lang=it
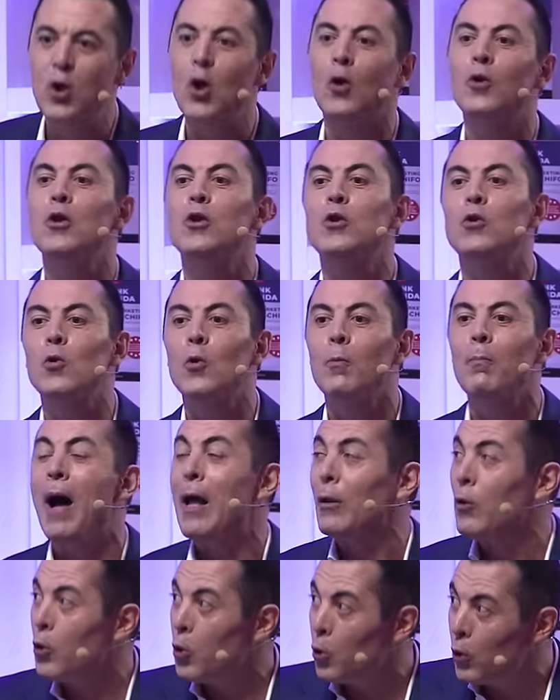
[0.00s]
ti ho
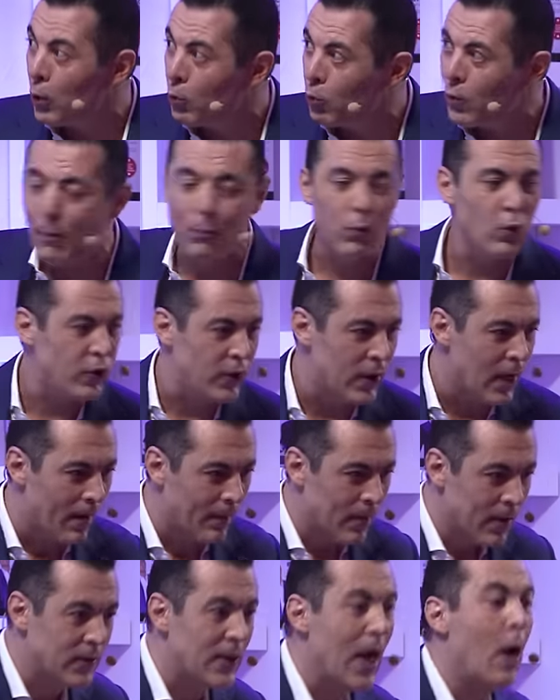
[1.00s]
disturbato e ti ho detto una bugia.
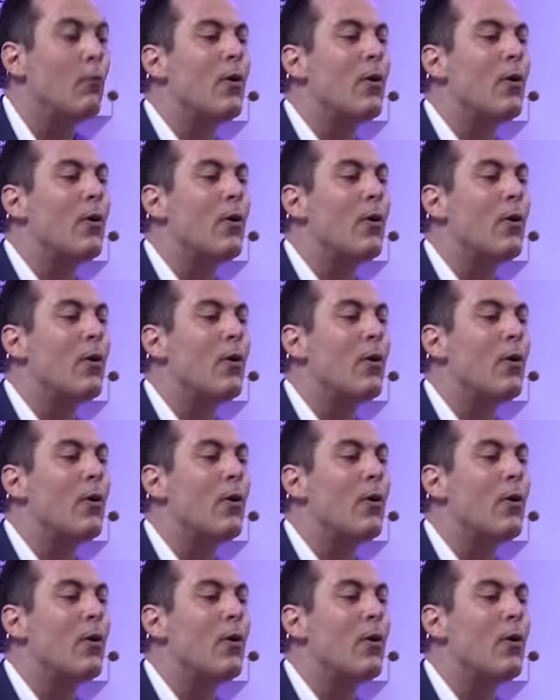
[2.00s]
Se è